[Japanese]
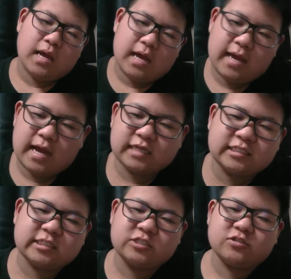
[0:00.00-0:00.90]
えー、
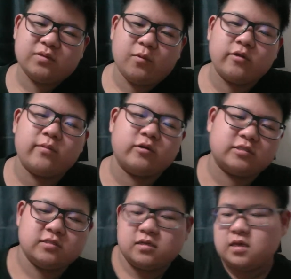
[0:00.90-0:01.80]
箸中に物申
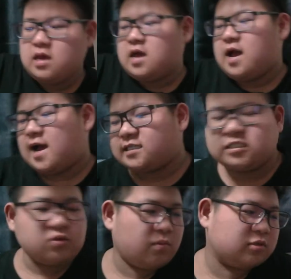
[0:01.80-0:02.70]
す。
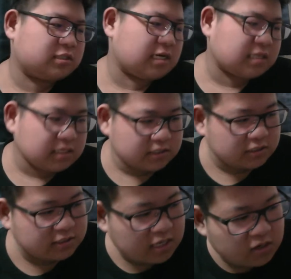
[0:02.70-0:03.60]
箸の持ち方に
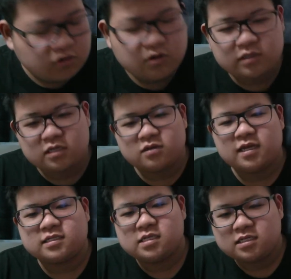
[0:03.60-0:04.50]
ついていろいろ言ってくる
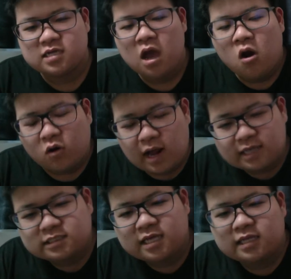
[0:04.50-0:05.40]
やついるじゃん。俺あ
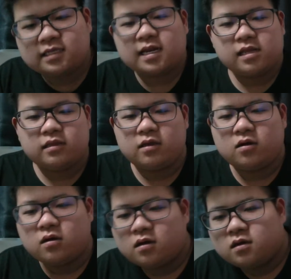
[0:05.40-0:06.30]
いつ大っ嫌いなんだよ。
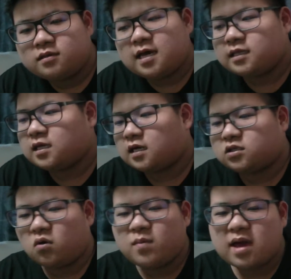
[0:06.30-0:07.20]
なんでかっ
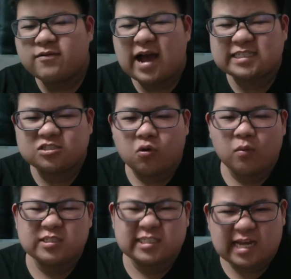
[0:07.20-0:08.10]
て、お前は箸の
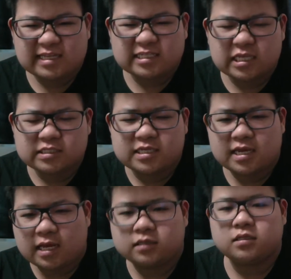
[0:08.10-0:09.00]
持ち方先生
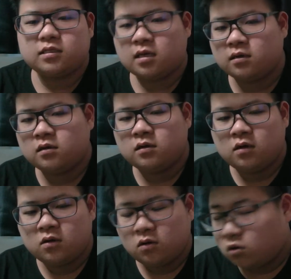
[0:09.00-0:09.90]
かって言いたい。
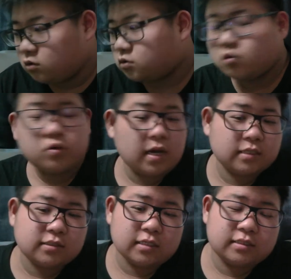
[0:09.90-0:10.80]
ほんと俺あい
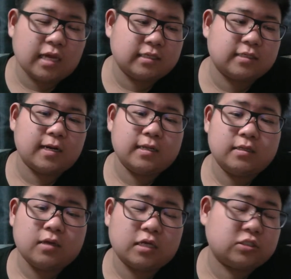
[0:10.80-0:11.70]
つら大っ嫌いなんだ
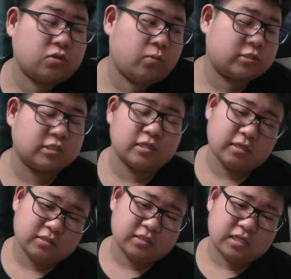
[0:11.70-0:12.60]
よ。箸の持ち方
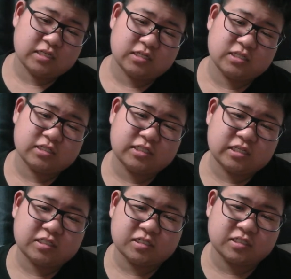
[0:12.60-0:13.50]
について
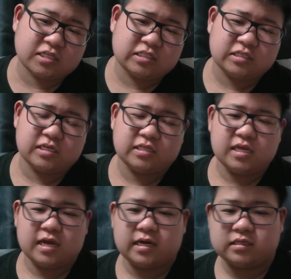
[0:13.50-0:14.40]
チェックチェックチェックチェックチェックチェック言って
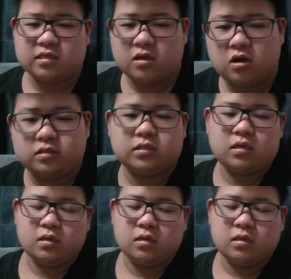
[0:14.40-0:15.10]
やがってよって。